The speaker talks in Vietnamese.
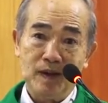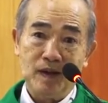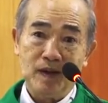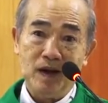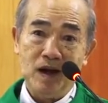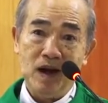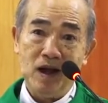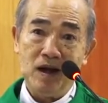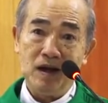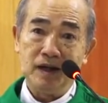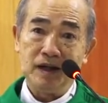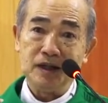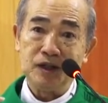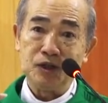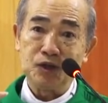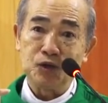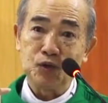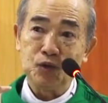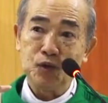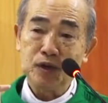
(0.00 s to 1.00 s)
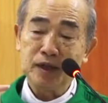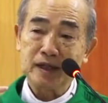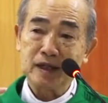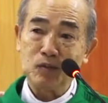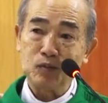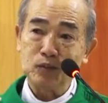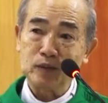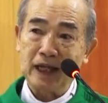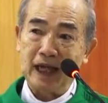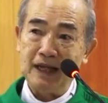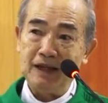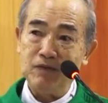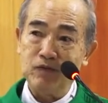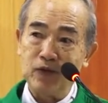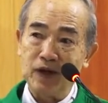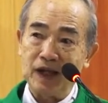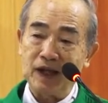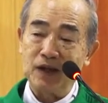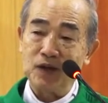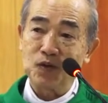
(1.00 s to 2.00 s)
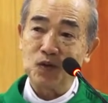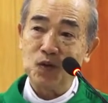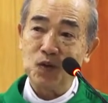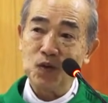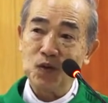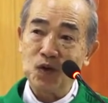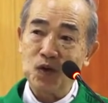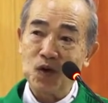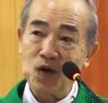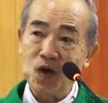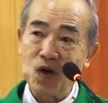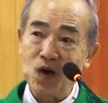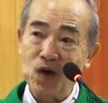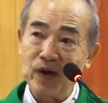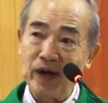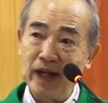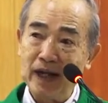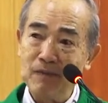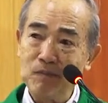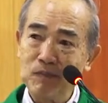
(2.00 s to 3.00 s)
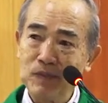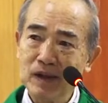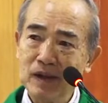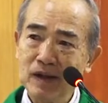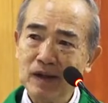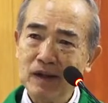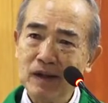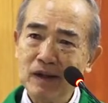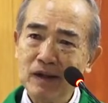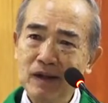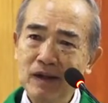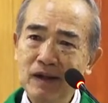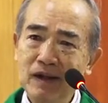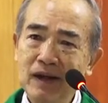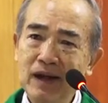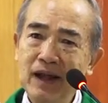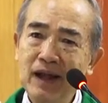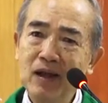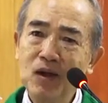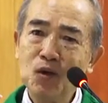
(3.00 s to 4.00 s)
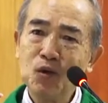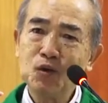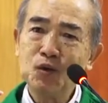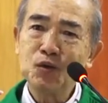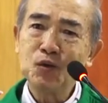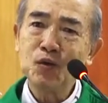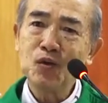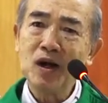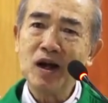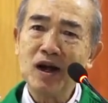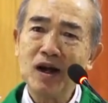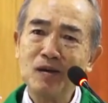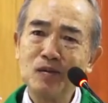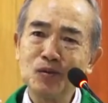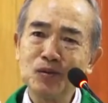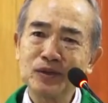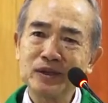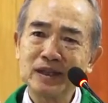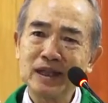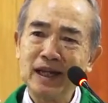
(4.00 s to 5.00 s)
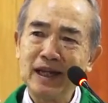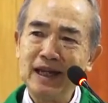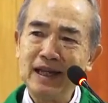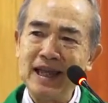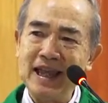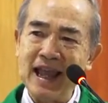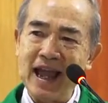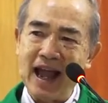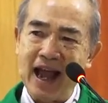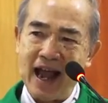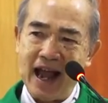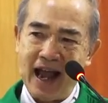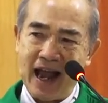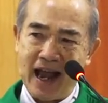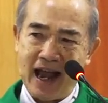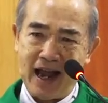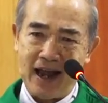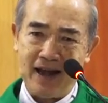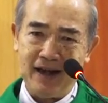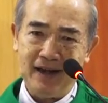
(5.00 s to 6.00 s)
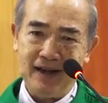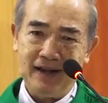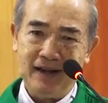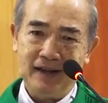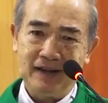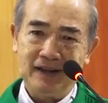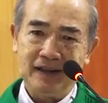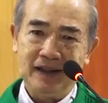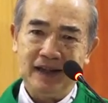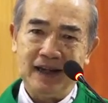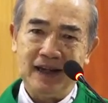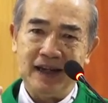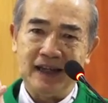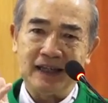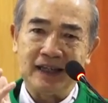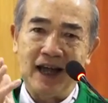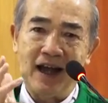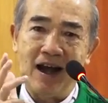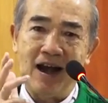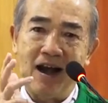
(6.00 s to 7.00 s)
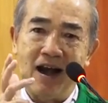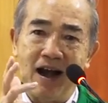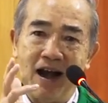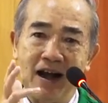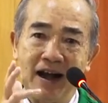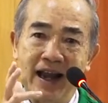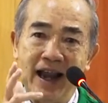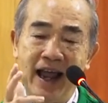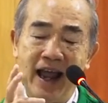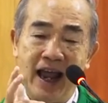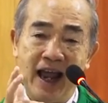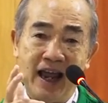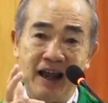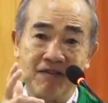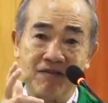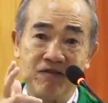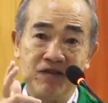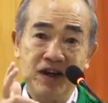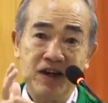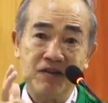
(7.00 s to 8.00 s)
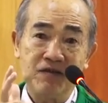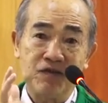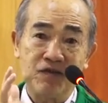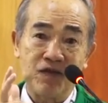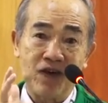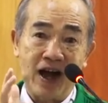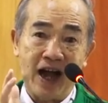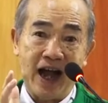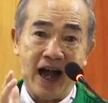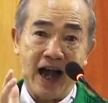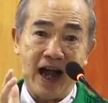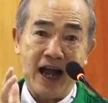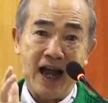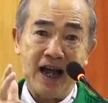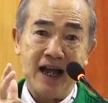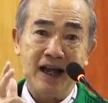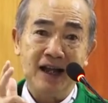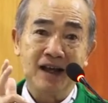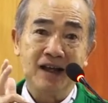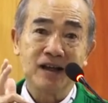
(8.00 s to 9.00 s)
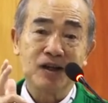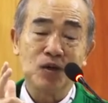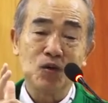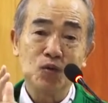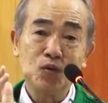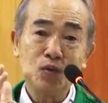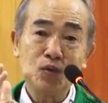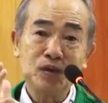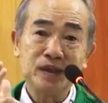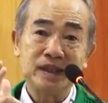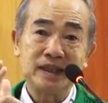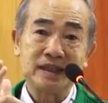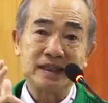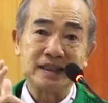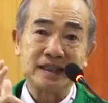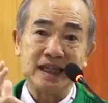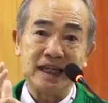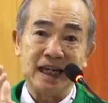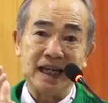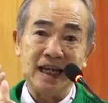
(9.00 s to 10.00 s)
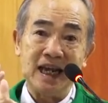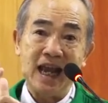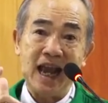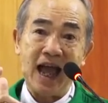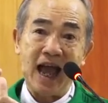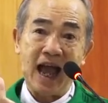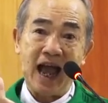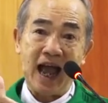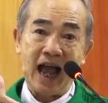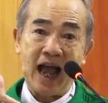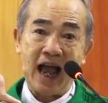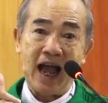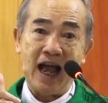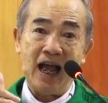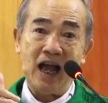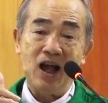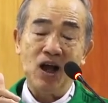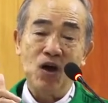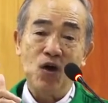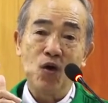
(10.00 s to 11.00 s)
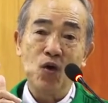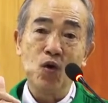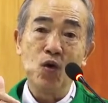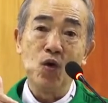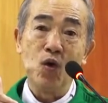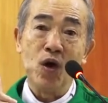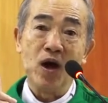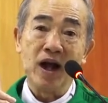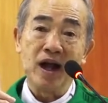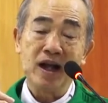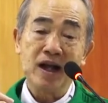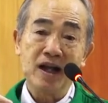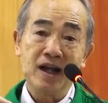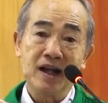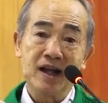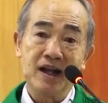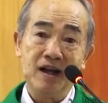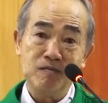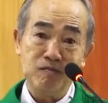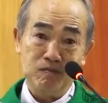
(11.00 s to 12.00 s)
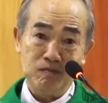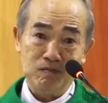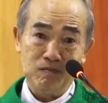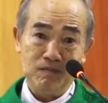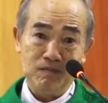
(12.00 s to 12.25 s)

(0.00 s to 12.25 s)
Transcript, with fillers: lời chúa trong thánh vịnh cũng có nói nếu chúa không xây nhà thì thợ nề vất vả cũng chỉ là uổng công